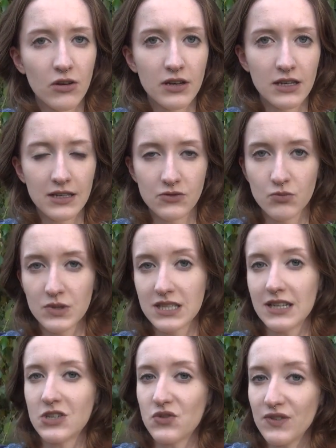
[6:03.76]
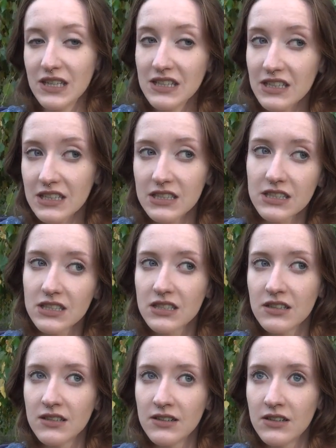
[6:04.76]
Leuten da so ein bisschen als schwierig
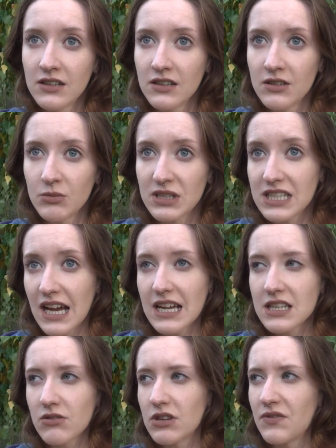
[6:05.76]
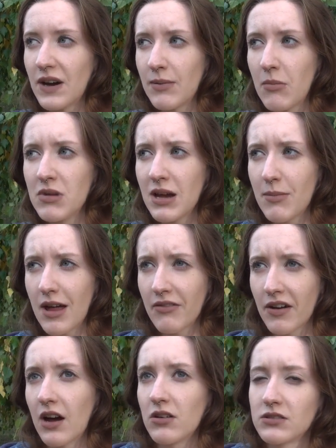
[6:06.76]
bezeichnet und die war bei mir am
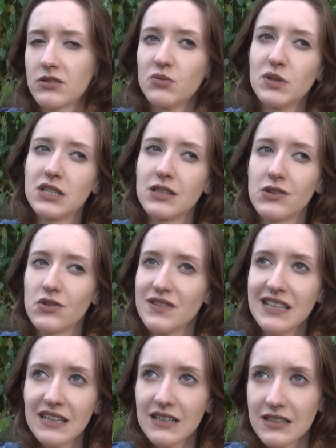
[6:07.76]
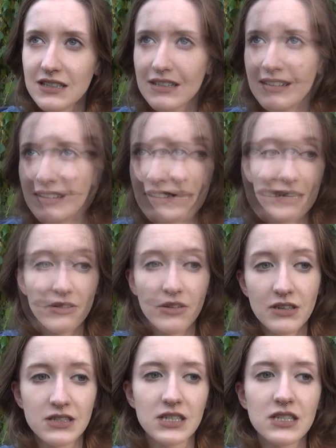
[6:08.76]
Anfang auch so ein bisschen schwierig. Aber am Ende
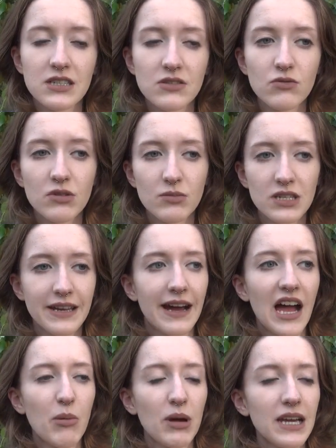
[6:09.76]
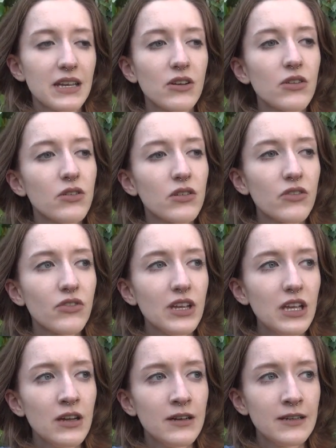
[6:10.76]
konnte ich richtig gut mit der arbeiten irgendwie.